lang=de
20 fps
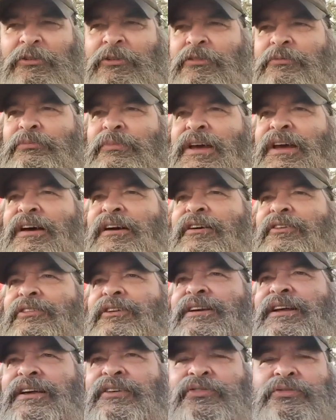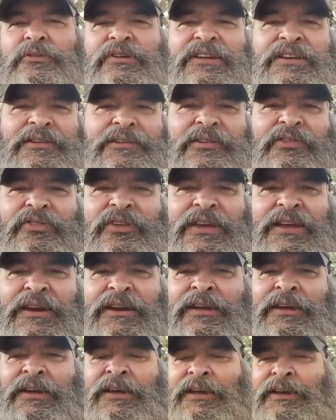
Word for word: und mehr und hast du nicht gesehen.